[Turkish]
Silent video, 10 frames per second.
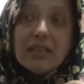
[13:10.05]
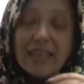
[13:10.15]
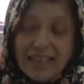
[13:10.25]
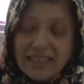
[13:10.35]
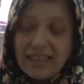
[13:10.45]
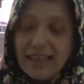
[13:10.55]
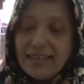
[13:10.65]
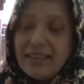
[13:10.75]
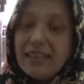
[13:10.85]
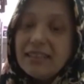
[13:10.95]
Eşi
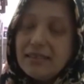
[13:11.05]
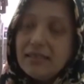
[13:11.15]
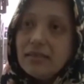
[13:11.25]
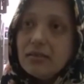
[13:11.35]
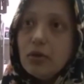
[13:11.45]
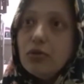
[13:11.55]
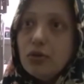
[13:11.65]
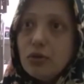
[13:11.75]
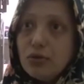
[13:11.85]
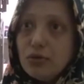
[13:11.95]
kendi eşinin covid
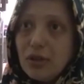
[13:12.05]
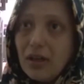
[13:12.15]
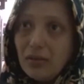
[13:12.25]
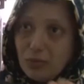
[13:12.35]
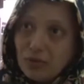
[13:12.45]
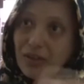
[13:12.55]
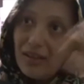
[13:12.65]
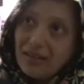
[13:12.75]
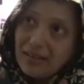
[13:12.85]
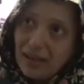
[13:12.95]
olduğuna
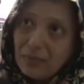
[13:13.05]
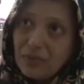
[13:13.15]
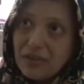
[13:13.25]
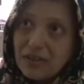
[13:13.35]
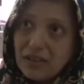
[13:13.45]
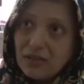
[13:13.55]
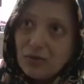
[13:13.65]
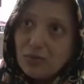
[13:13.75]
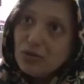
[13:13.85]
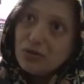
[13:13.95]
bunların yaptığını
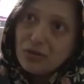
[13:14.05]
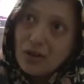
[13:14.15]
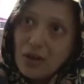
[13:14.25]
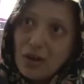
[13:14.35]
sanıyormuştu.